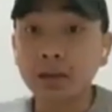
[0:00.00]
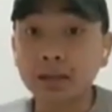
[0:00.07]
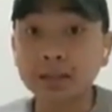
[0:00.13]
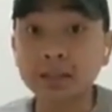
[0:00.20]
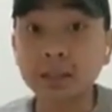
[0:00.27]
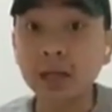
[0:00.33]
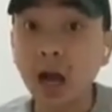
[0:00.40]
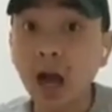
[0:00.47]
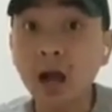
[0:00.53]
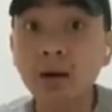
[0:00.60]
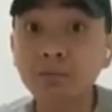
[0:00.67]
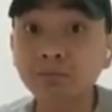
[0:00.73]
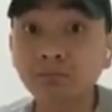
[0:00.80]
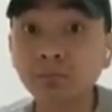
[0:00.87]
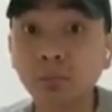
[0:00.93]

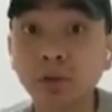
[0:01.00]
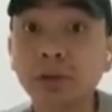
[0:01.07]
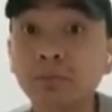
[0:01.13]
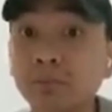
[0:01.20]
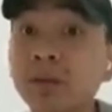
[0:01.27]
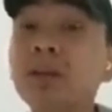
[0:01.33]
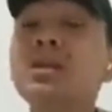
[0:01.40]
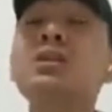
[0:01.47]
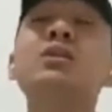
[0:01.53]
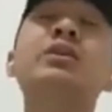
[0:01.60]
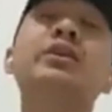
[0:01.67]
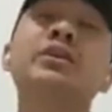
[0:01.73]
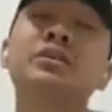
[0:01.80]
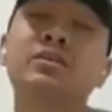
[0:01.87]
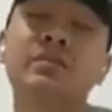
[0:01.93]
scam worth
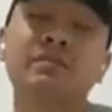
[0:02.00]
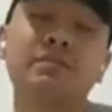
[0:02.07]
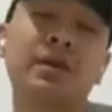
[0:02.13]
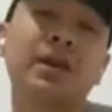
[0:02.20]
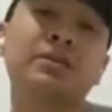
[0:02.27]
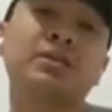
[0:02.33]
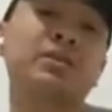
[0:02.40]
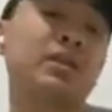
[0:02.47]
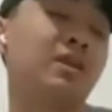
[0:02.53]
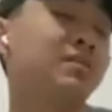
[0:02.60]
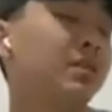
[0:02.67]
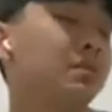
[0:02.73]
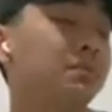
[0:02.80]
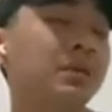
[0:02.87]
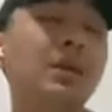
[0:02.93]
millions of pesos and
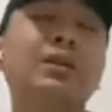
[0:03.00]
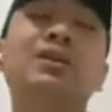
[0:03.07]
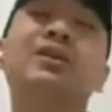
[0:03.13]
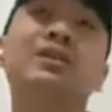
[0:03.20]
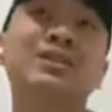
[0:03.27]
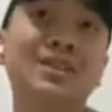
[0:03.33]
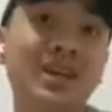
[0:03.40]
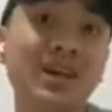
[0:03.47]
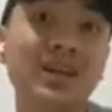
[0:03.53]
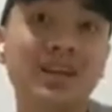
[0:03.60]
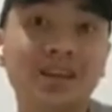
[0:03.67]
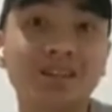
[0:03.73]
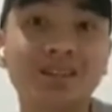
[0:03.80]
even billions sana